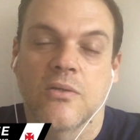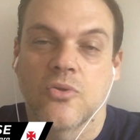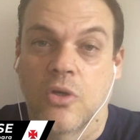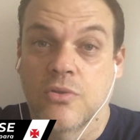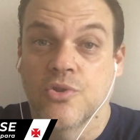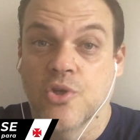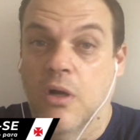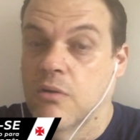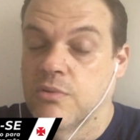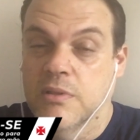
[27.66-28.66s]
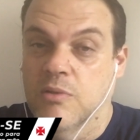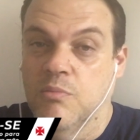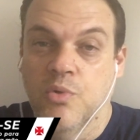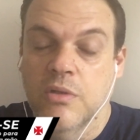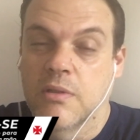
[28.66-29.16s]
Todos os jogos são
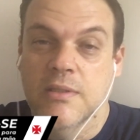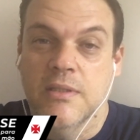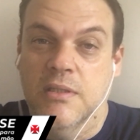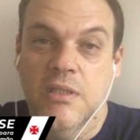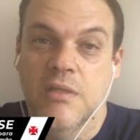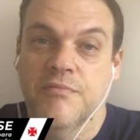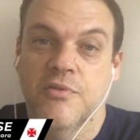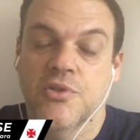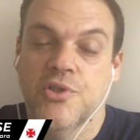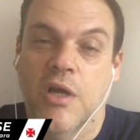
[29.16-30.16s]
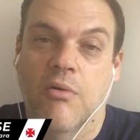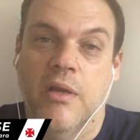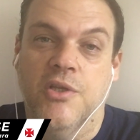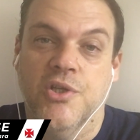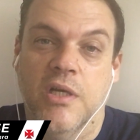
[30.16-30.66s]
muito decisivos de
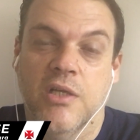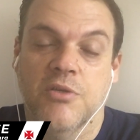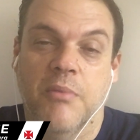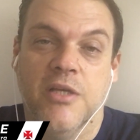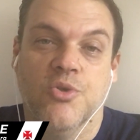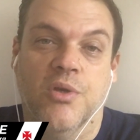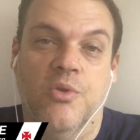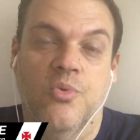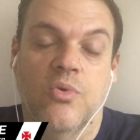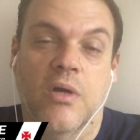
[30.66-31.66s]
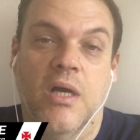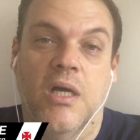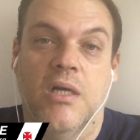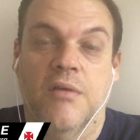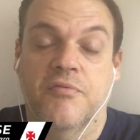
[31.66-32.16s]
agora em diante, mais do que
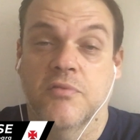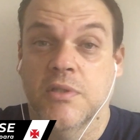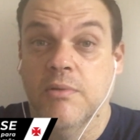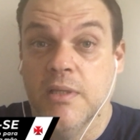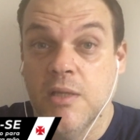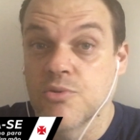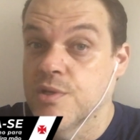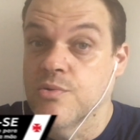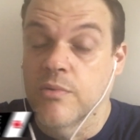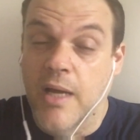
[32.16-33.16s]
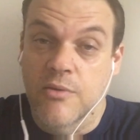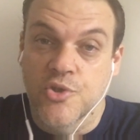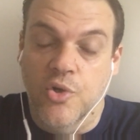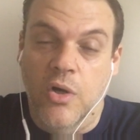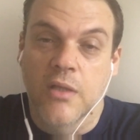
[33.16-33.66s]
nunca, em função até dos resultados
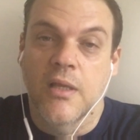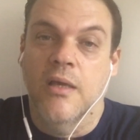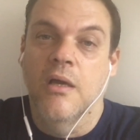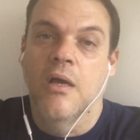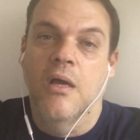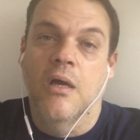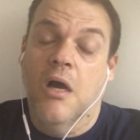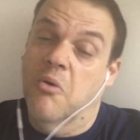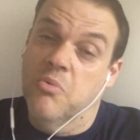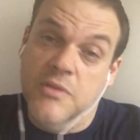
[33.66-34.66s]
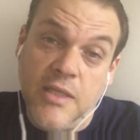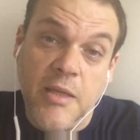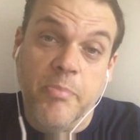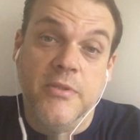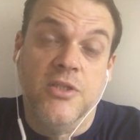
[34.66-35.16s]
de ontem. Alguns
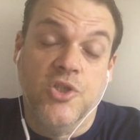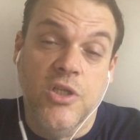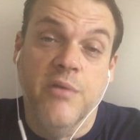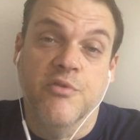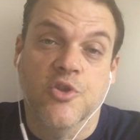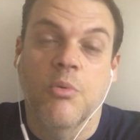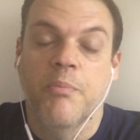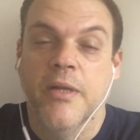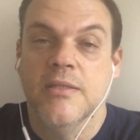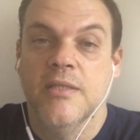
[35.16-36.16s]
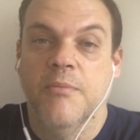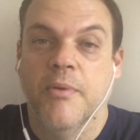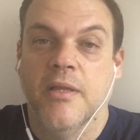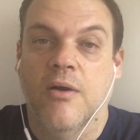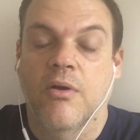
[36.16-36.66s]
até positivos, como por
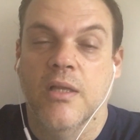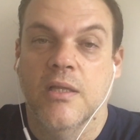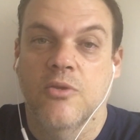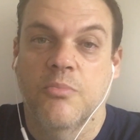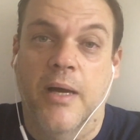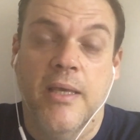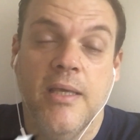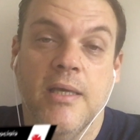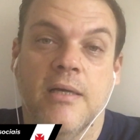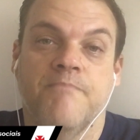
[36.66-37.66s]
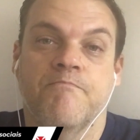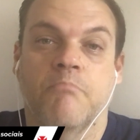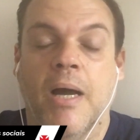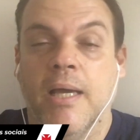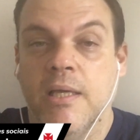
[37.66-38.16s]
exemplo a derrota do Bahia,
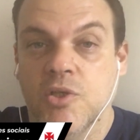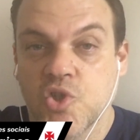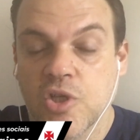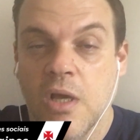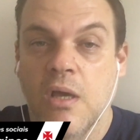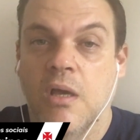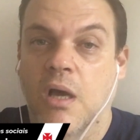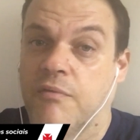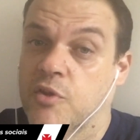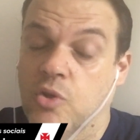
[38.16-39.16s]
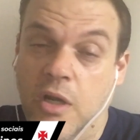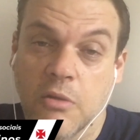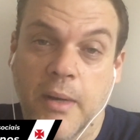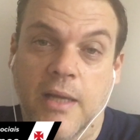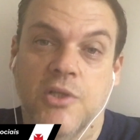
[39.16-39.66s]
mas a vitória
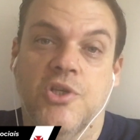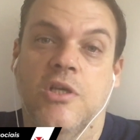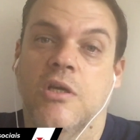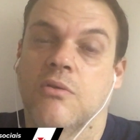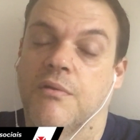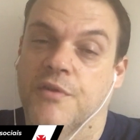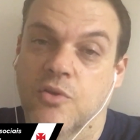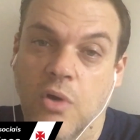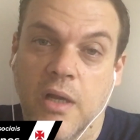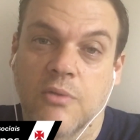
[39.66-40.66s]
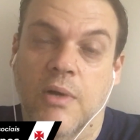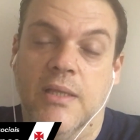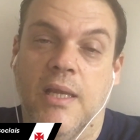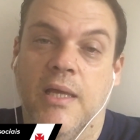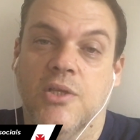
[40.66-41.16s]
do Bragantino, a vitória do
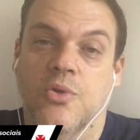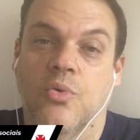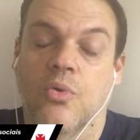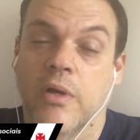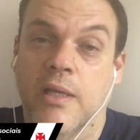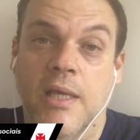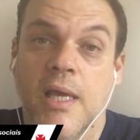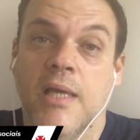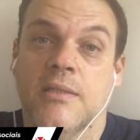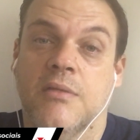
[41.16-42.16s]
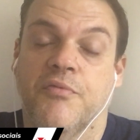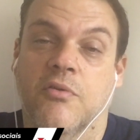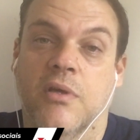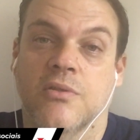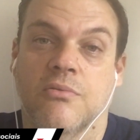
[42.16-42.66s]
Atlético Goianiense
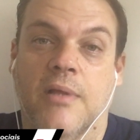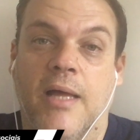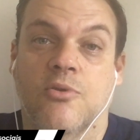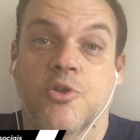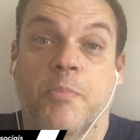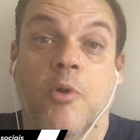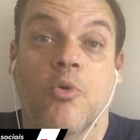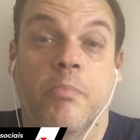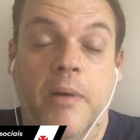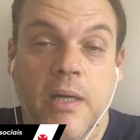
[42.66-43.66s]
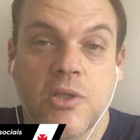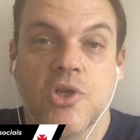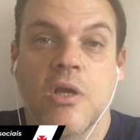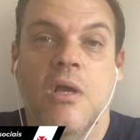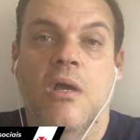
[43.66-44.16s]
foram resultados
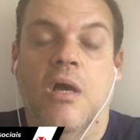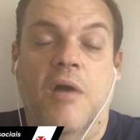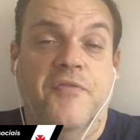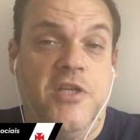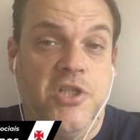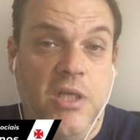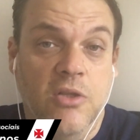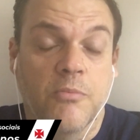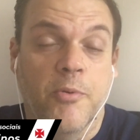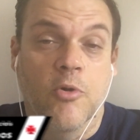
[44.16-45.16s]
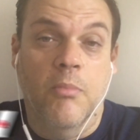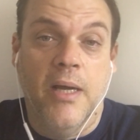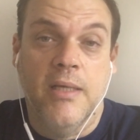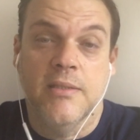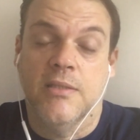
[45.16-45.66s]
preocupantes afastando um pouco
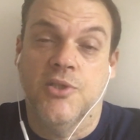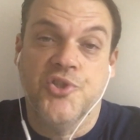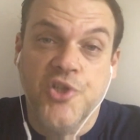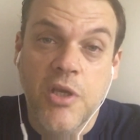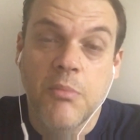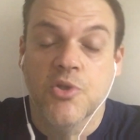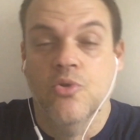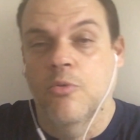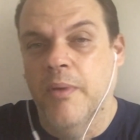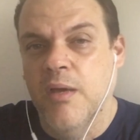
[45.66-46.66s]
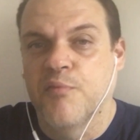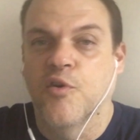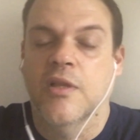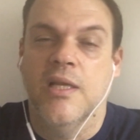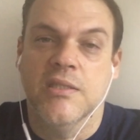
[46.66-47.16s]
mais esses times. Tudo bem, o
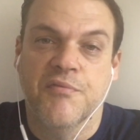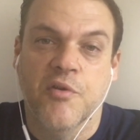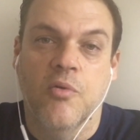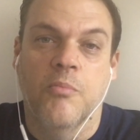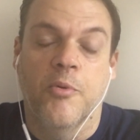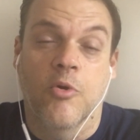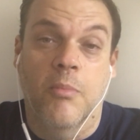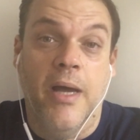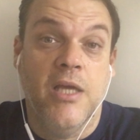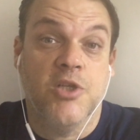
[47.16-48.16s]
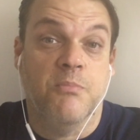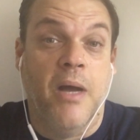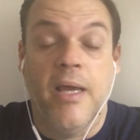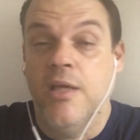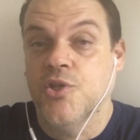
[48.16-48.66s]
Fortaleza ficou um pouco mais,
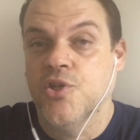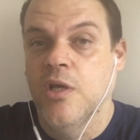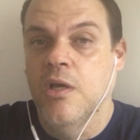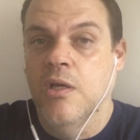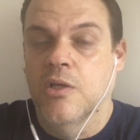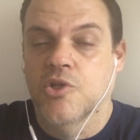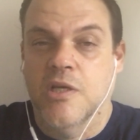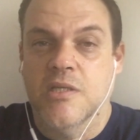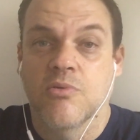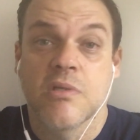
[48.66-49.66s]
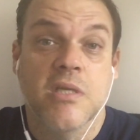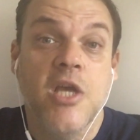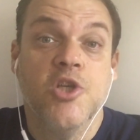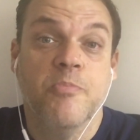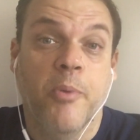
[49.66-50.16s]
mas já são
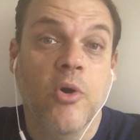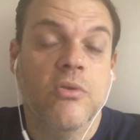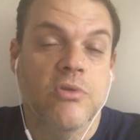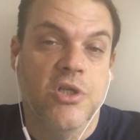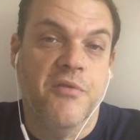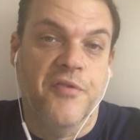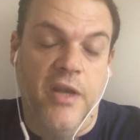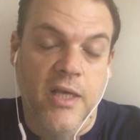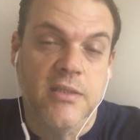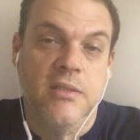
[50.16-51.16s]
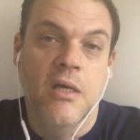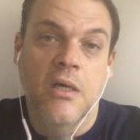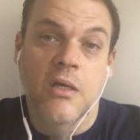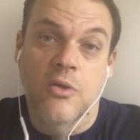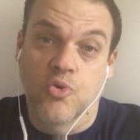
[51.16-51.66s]
seis pontos de diferença.
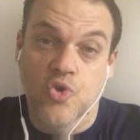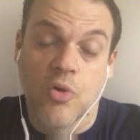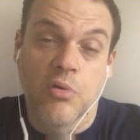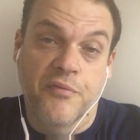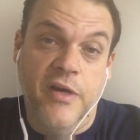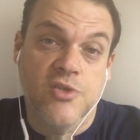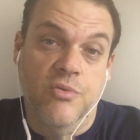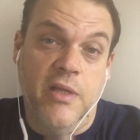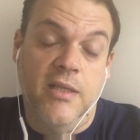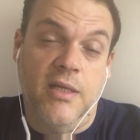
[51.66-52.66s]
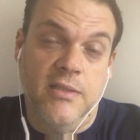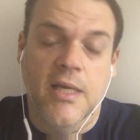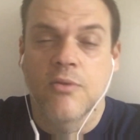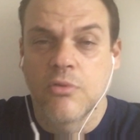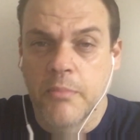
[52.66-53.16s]
E o jogo que o Vasco tem
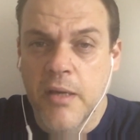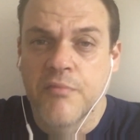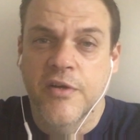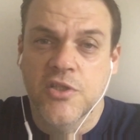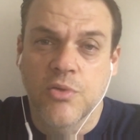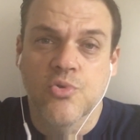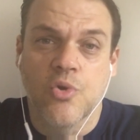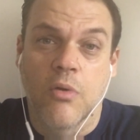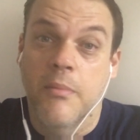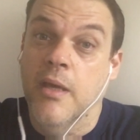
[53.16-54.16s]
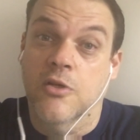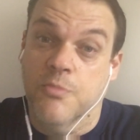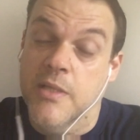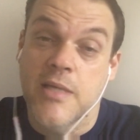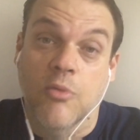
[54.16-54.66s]
atrasado, tudo bem, o Vasco tem um jogo a menos,
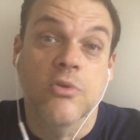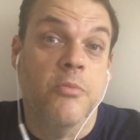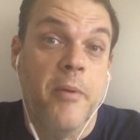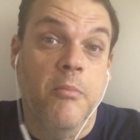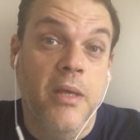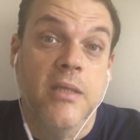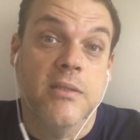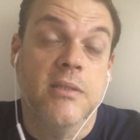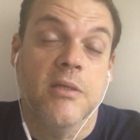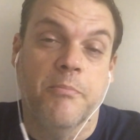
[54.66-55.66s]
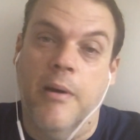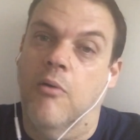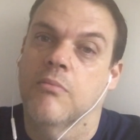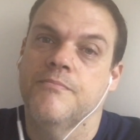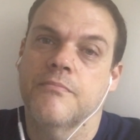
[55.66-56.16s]
mas é contra o Palmeiras em São
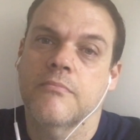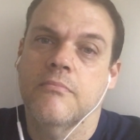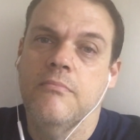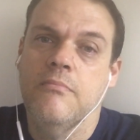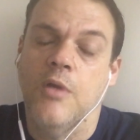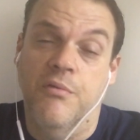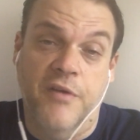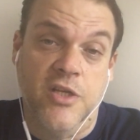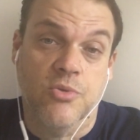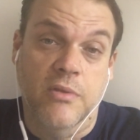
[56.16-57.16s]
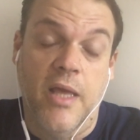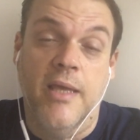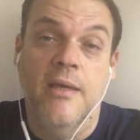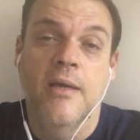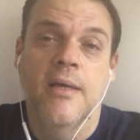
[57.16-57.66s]
Paulo. O Vasco
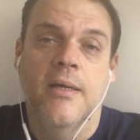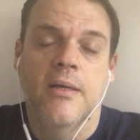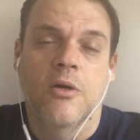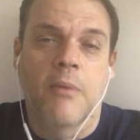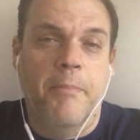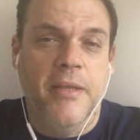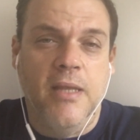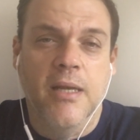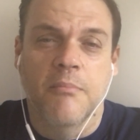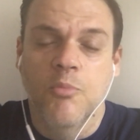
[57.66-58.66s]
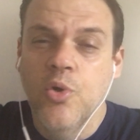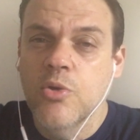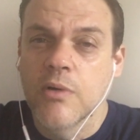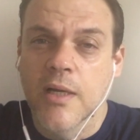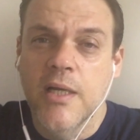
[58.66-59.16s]
tem uma pedreira
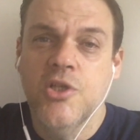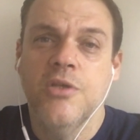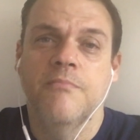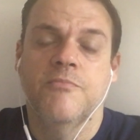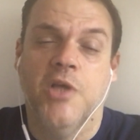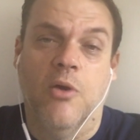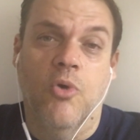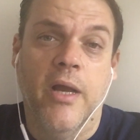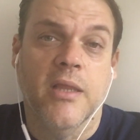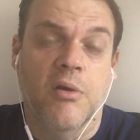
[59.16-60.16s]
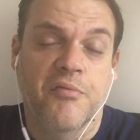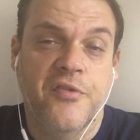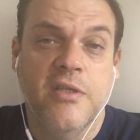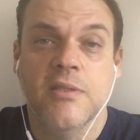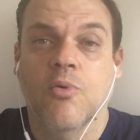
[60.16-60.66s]
muito grande, de agora até o
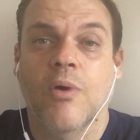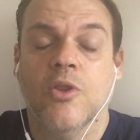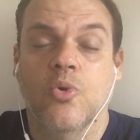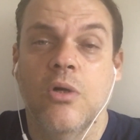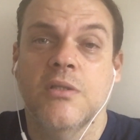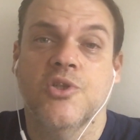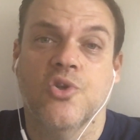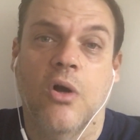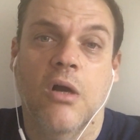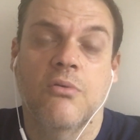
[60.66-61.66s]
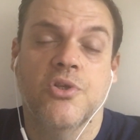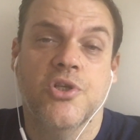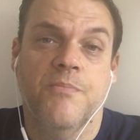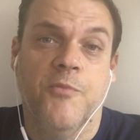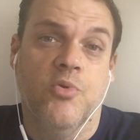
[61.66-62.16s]
fim, são 14
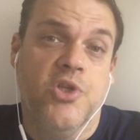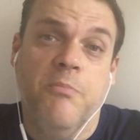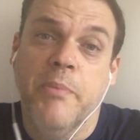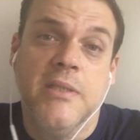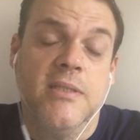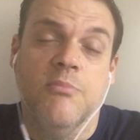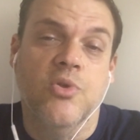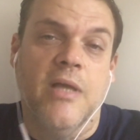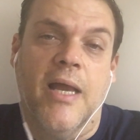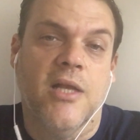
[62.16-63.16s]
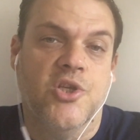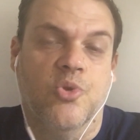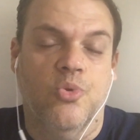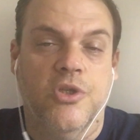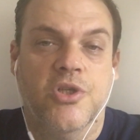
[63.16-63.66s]
jogos e o time precisa mudar a
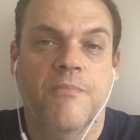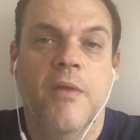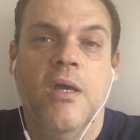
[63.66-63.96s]
atitude.